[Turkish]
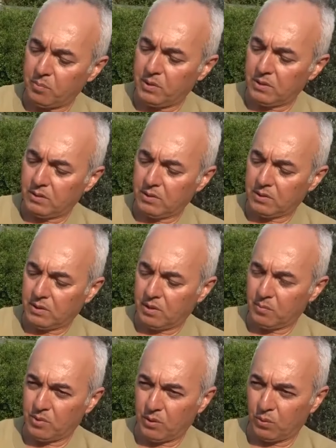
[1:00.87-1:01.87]
Bir diş
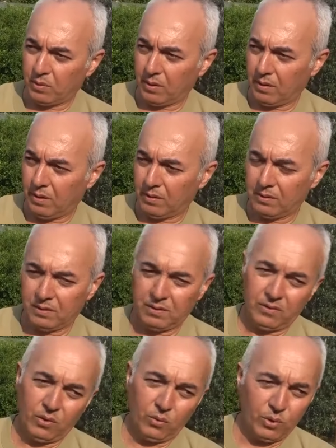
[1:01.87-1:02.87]
sarımsak olarak aldık.
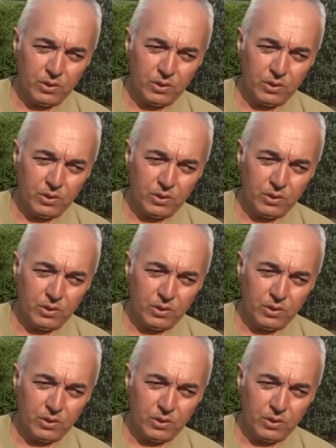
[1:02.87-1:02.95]
E,